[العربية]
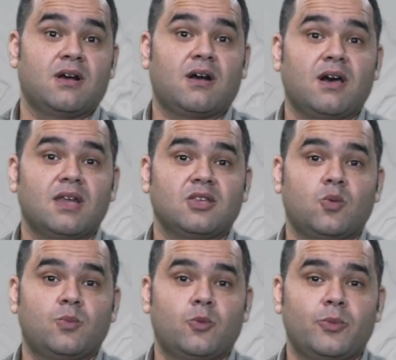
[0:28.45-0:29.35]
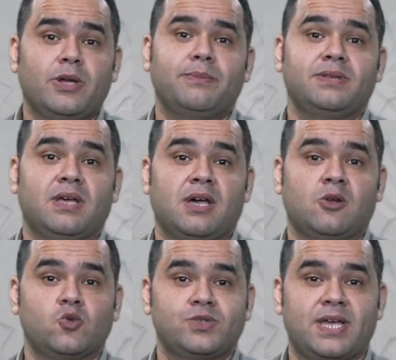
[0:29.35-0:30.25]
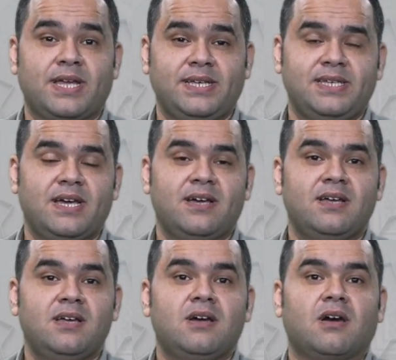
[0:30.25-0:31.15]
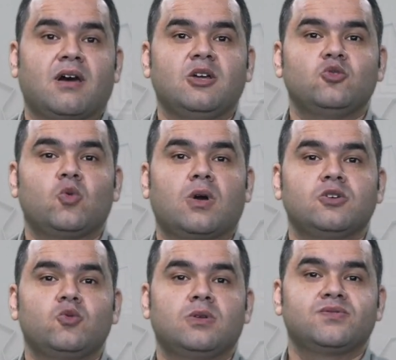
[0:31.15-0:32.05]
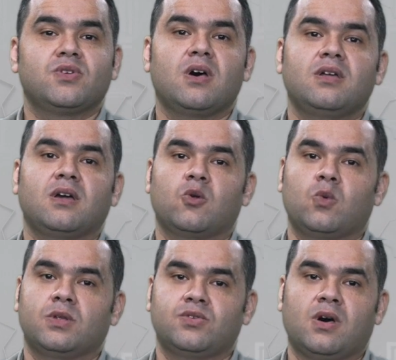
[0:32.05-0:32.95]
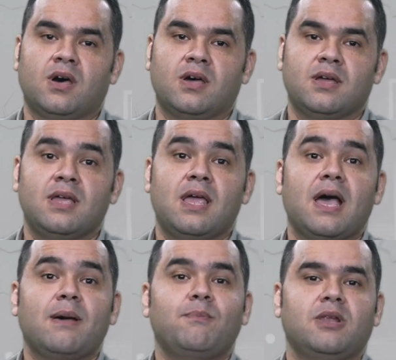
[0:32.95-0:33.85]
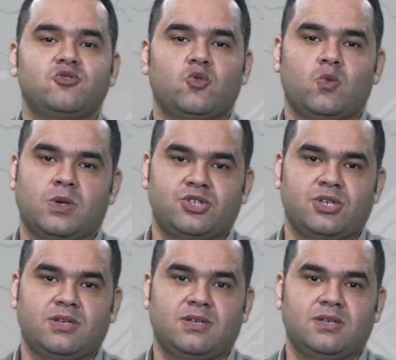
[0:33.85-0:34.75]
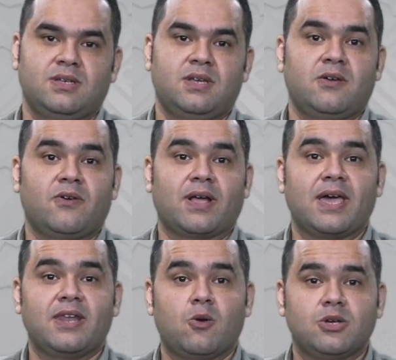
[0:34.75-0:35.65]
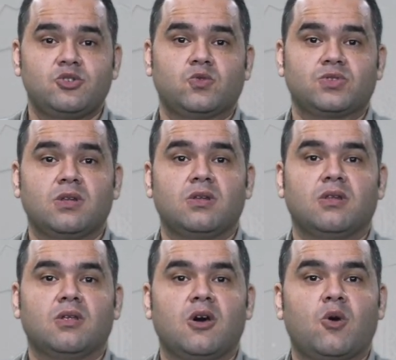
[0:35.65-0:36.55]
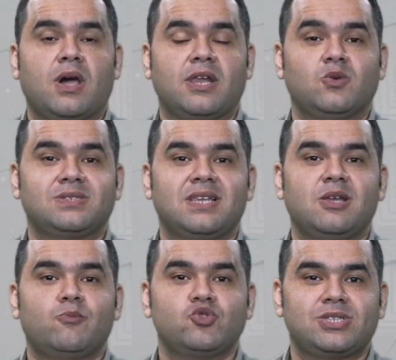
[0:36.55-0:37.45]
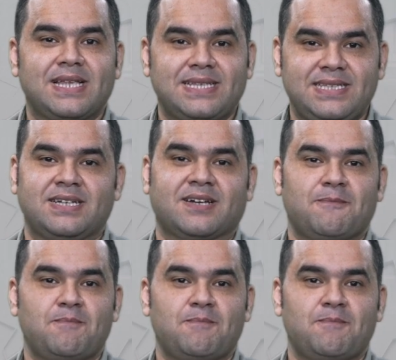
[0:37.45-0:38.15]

قالت أم معبد الخزاعية رأيت رجلا ظاهر الوضاء أبلج الوجه كان وجهه صلى الله عليه وسلم مستدير